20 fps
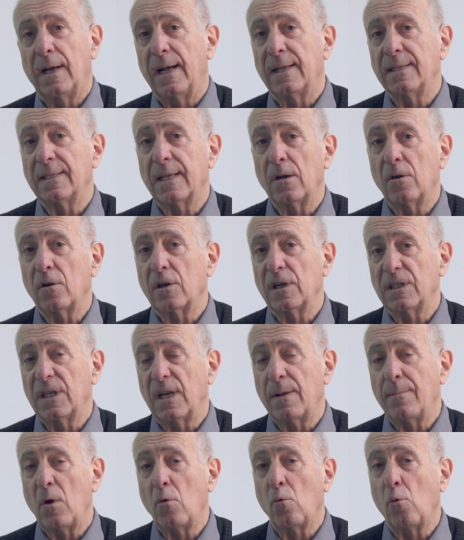hacer lo que
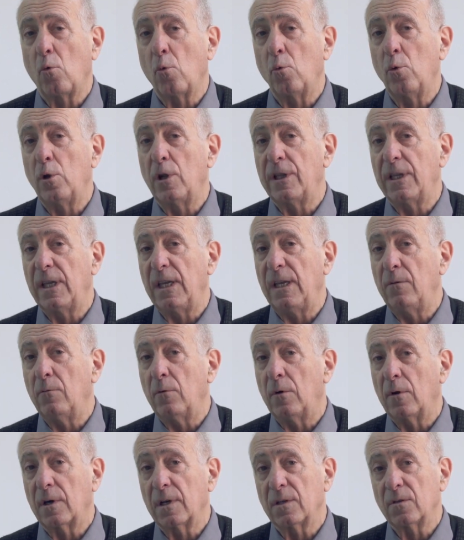se llama un
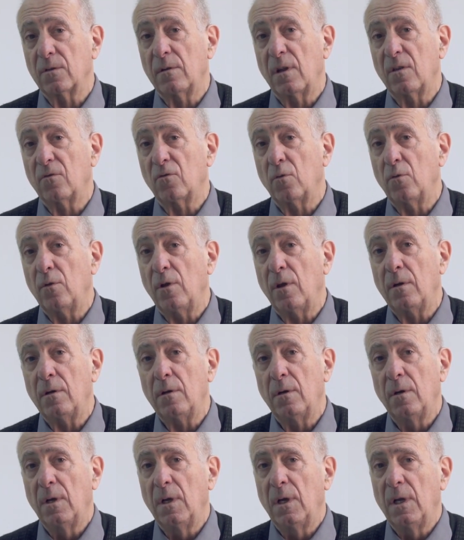cultivo, que es un
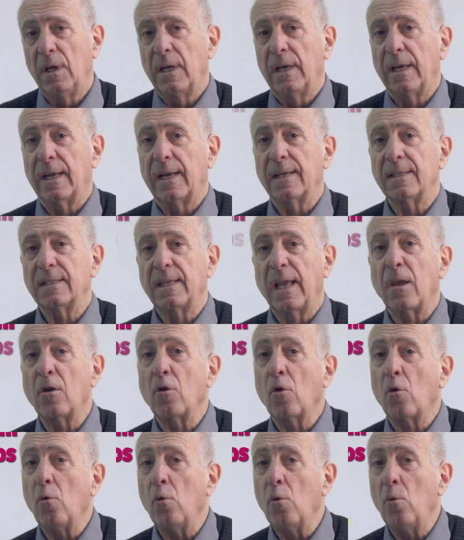estudio en que se
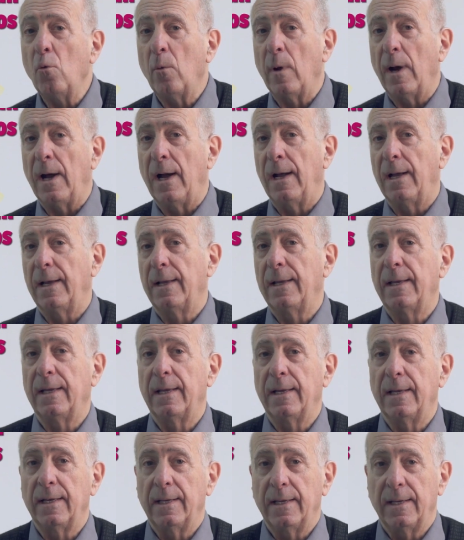incuba
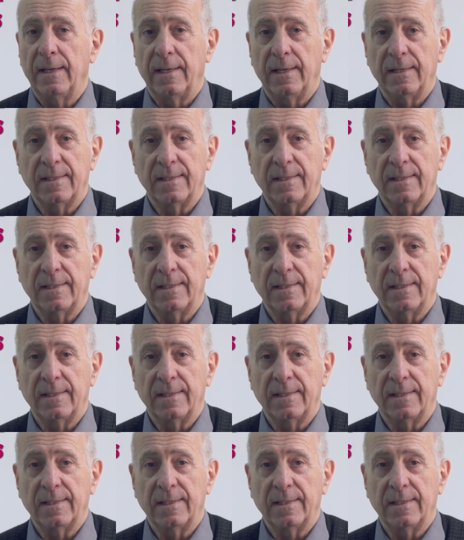eh,